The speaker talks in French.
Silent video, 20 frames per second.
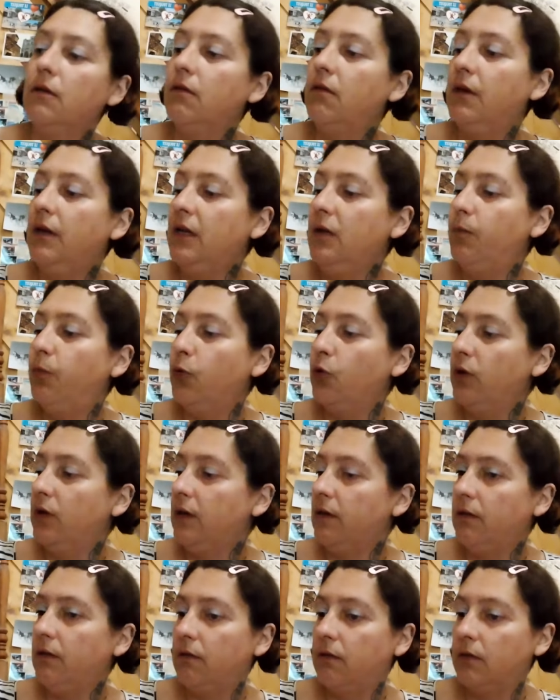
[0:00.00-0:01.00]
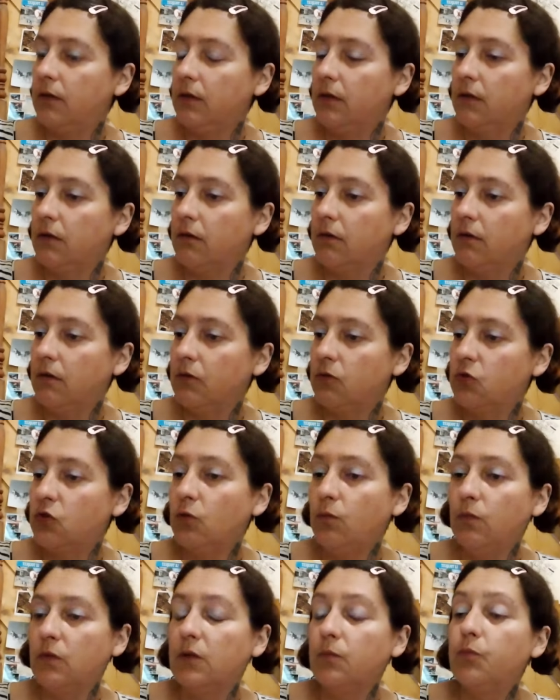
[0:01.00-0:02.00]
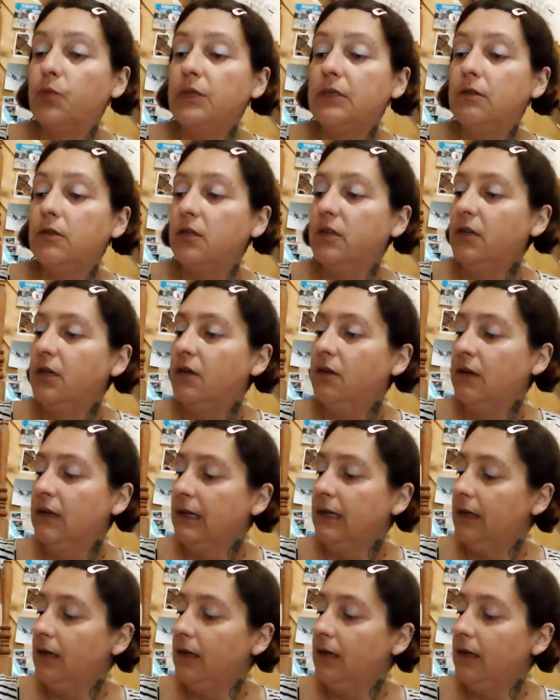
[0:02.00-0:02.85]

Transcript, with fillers: Daily Pocket, euh, c'est comme des pizzas là.